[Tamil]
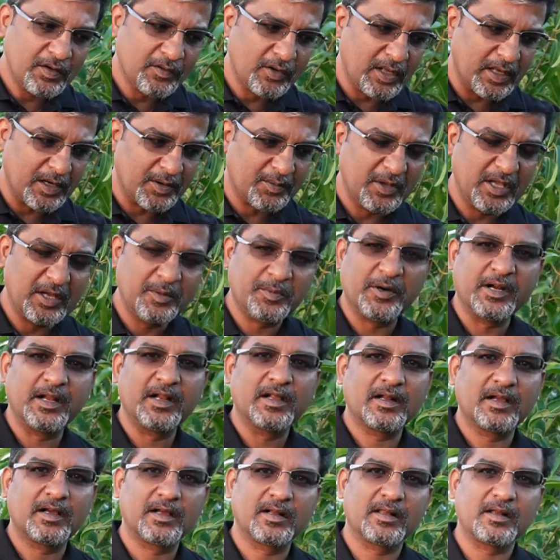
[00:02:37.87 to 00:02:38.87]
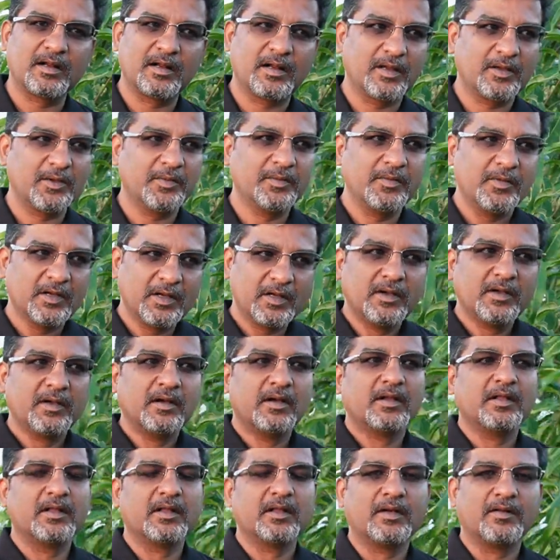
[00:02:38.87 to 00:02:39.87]
இவ்வளோ அருமையாக பண்ணியிருக்கிறதுனாலையும்
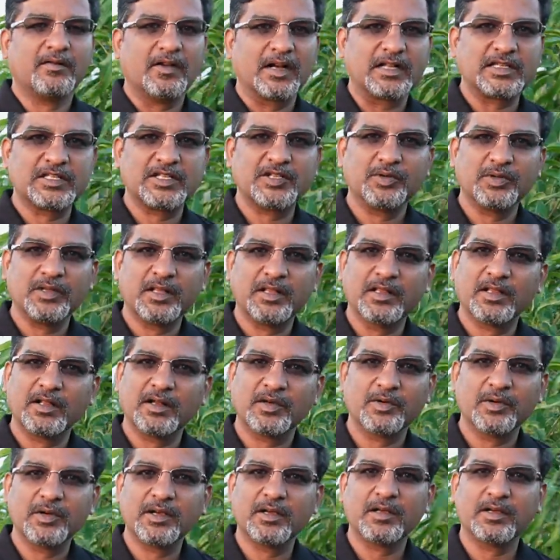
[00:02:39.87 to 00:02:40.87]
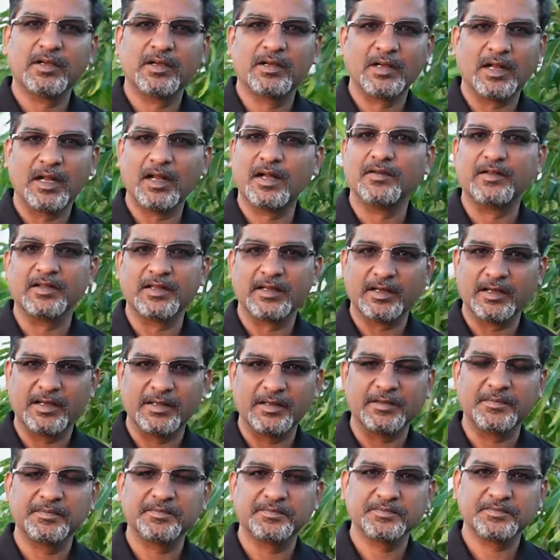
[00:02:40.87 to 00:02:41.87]
இந்த வளர்ச்சி வந்து இந்த அளவுக்கு நல்லா
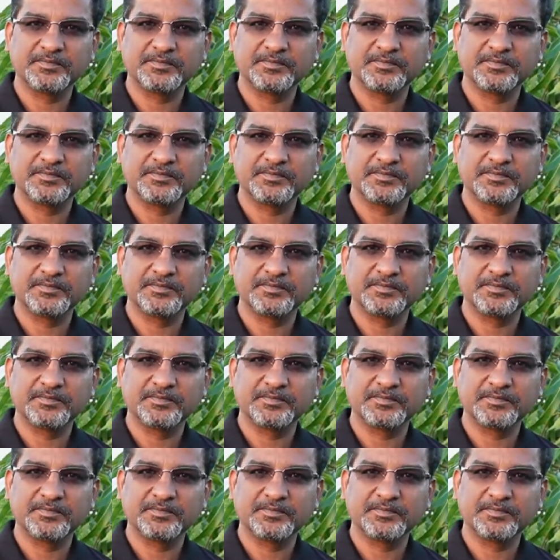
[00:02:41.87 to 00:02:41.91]
வந்திருக்குது